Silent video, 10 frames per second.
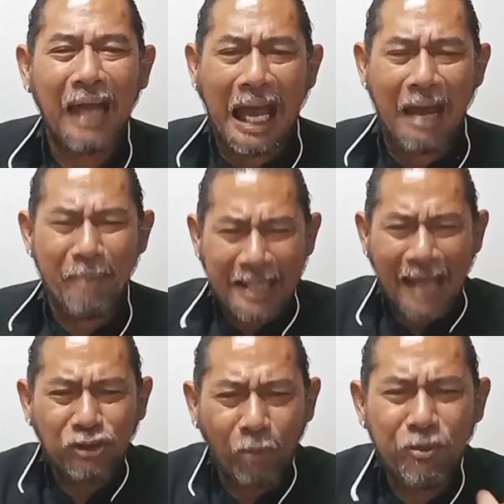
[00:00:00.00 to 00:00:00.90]
อ่า เป็นการ
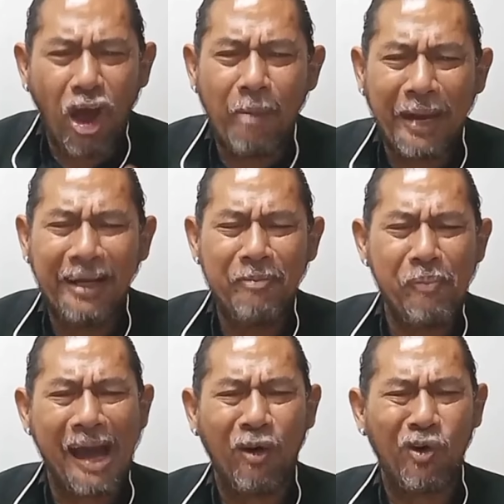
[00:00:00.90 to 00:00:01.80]
สมยอมกันหรือเป
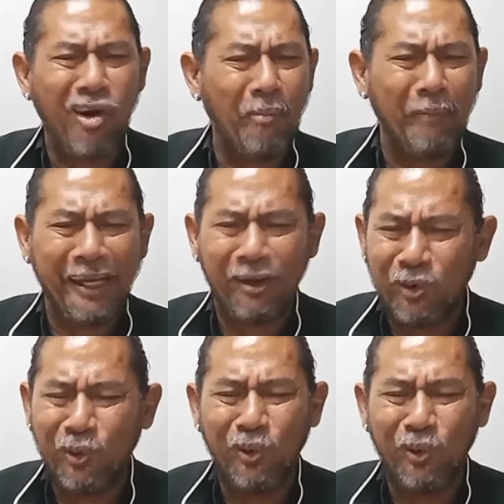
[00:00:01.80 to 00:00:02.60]
ล่า ก็ไม่รู้